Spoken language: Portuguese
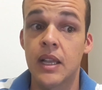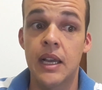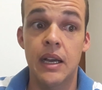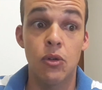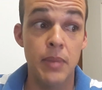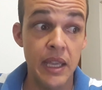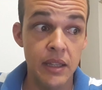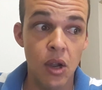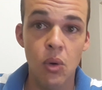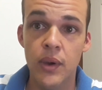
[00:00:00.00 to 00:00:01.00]

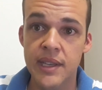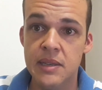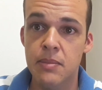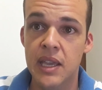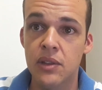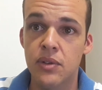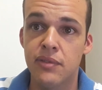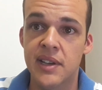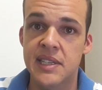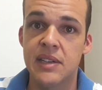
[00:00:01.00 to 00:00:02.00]
aumentar o conhecimento e
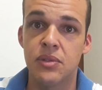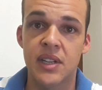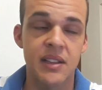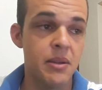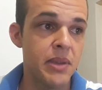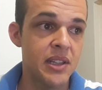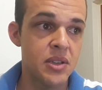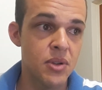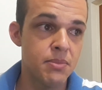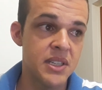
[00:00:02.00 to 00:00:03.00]
fazer o tratamento da
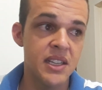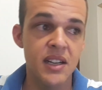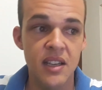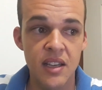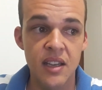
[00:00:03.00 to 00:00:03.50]
sua piscina